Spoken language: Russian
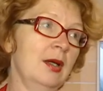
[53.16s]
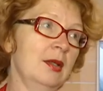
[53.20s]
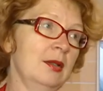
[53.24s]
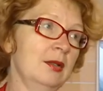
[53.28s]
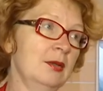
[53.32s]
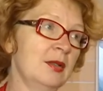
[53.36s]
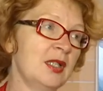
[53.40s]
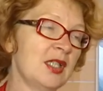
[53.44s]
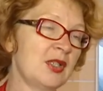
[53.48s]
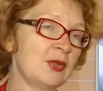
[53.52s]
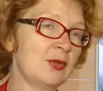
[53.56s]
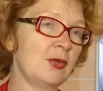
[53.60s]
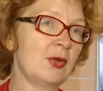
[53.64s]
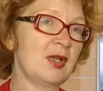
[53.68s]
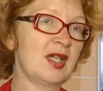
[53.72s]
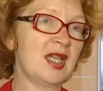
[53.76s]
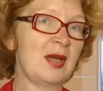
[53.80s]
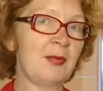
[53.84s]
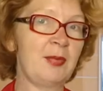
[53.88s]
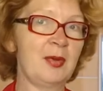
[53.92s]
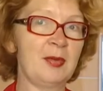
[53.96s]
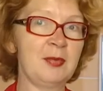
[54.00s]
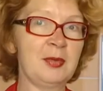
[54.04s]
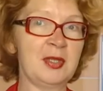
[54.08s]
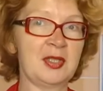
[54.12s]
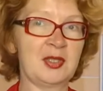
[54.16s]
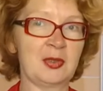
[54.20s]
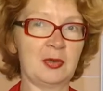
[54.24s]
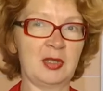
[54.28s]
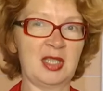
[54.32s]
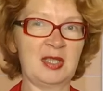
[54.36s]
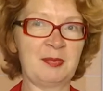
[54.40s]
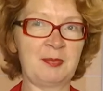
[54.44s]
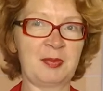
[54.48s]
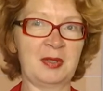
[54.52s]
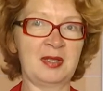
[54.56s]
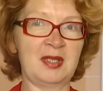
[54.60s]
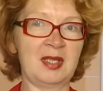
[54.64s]
Но, насколько я помню,
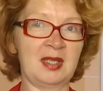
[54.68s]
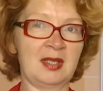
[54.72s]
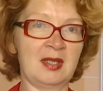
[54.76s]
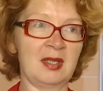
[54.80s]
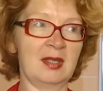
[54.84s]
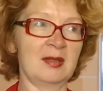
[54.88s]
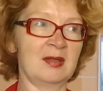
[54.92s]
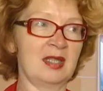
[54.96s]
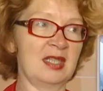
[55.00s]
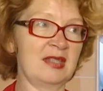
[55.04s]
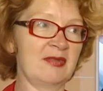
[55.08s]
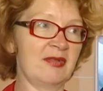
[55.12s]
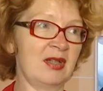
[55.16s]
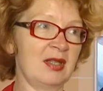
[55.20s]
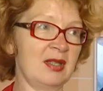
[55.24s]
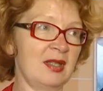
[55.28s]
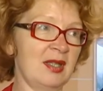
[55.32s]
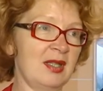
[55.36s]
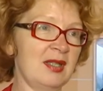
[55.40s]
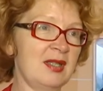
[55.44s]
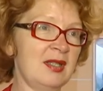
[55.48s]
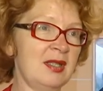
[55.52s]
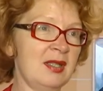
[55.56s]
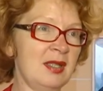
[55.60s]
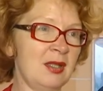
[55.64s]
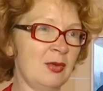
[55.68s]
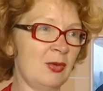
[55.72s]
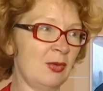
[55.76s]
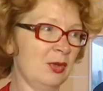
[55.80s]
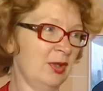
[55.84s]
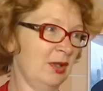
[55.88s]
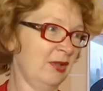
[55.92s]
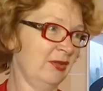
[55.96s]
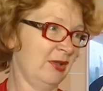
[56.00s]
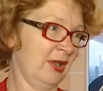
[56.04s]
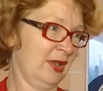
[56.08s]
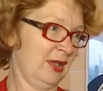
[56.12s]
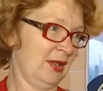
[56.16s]
Сорос предрекал развал России
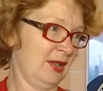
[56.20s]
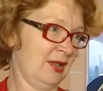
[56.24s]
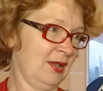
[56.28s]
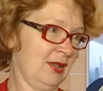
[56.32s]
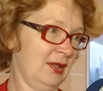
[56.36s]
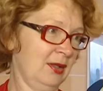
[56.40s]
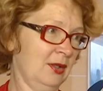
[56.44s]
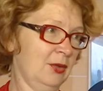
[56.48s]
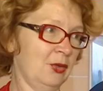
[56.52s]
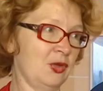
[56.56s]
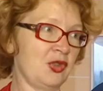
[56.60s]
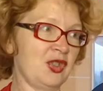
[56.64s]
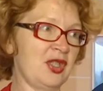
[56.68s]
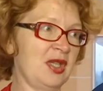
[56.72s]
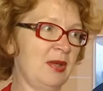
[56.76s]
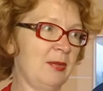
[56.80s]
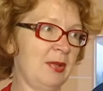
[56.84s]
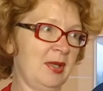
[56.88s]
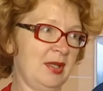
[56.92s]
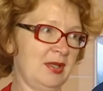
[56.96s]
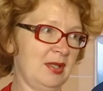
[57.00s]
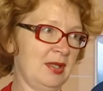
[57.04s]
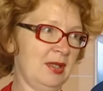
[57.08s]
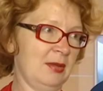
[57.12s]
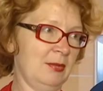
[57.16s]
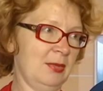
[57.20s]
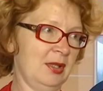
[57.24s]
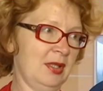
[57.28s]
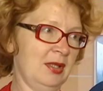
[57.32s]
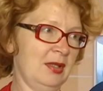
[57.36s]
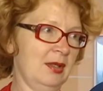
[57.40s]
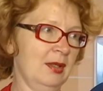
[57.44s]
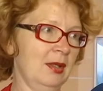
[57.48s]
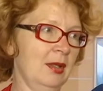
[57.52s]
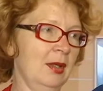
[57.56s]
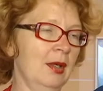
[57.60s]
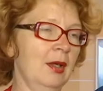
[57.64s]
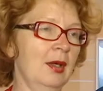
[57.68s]
года два назад, тоже необратимый.
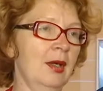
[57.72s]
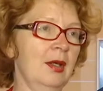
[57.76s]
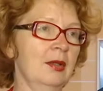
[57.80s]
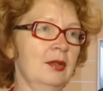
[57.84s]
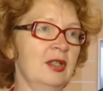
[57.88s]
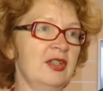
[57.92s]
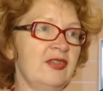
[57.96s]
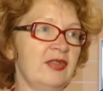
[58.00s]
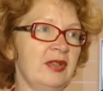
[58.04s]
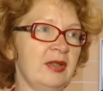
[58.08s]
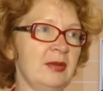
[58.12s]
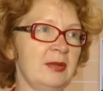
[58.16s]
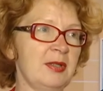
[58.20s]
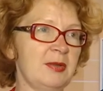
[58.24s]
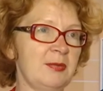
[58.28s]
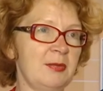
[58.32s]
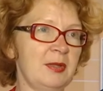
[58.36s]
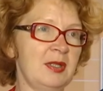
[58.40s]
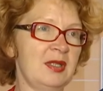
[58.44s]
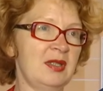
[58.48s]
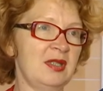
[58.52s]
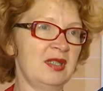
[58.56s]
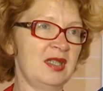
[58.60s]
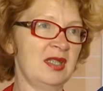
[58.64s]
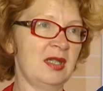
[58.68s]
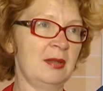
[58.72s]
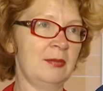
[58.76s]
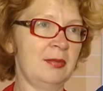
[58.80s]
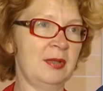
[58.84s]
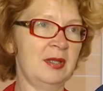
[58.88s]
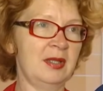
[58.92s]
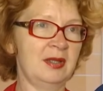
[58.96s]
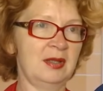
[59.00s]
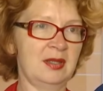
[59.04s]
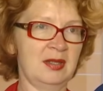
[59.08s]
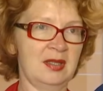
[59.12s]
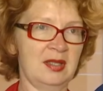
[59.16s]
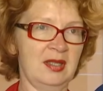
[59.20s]
То есть в этом смысле я бы
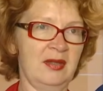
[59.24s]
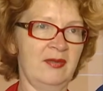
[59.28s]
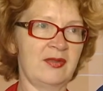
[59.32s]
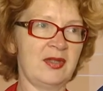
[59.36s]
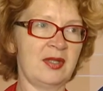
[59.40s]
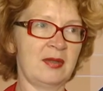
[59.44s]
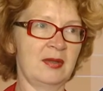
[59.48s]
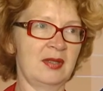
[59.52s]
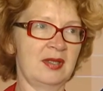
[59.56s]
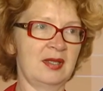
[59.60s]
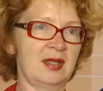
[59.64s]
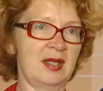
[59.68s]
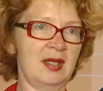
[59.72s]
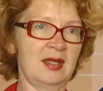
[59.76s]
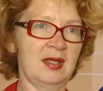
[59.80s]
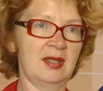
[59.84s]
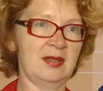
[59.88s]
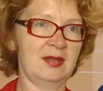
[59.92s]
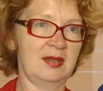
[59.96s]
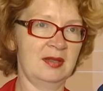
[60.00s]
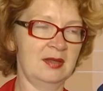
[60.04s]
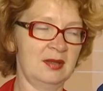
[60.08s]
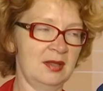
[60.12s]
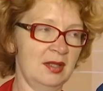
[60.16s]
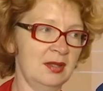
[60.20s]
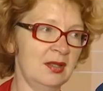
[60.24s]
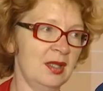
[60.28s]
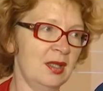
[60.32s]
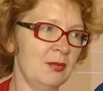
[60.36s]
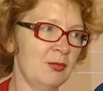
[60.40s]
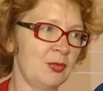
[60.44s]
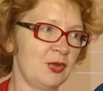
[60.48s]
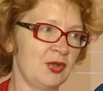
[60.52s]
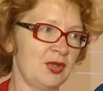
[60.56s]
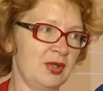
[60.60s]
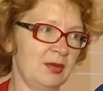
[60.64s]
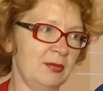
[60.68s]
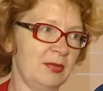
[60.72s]
это сравнила скорее с
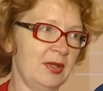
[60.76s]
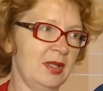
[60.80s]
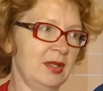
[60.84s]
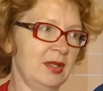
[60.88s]
Нострадамусом и